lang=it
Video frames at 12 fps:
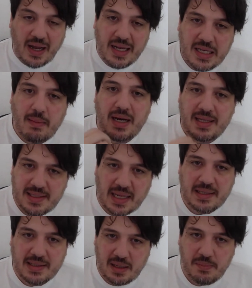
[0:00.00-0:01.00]
Andiamo
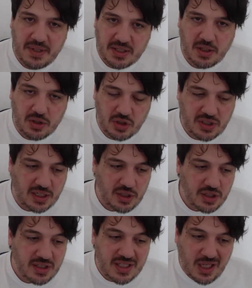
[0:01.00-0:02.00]
all'essenza del personaggio di
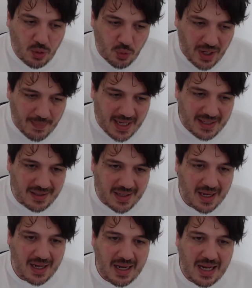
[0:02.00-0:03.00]
Sanji.
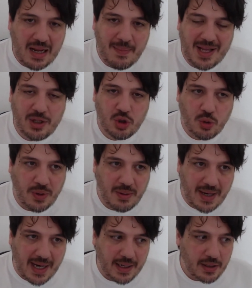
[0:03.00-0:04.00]
Sicuramente l'elemento
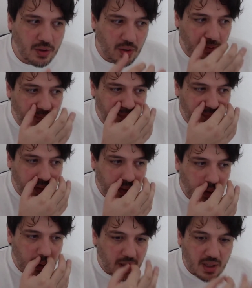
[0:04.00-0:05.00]
primario
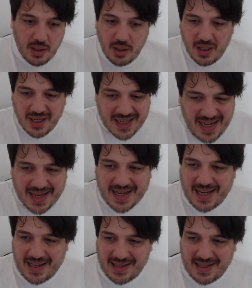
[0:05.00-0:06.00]
che
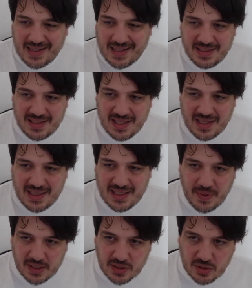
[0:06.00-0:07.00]

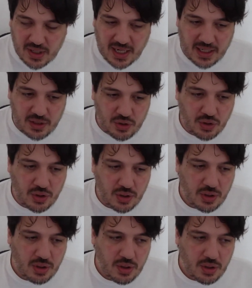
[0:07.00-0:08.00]
caratterizza il
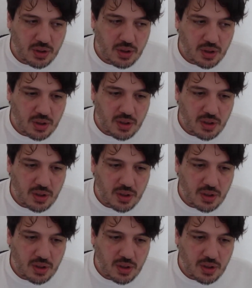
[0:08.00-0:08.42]
personaggio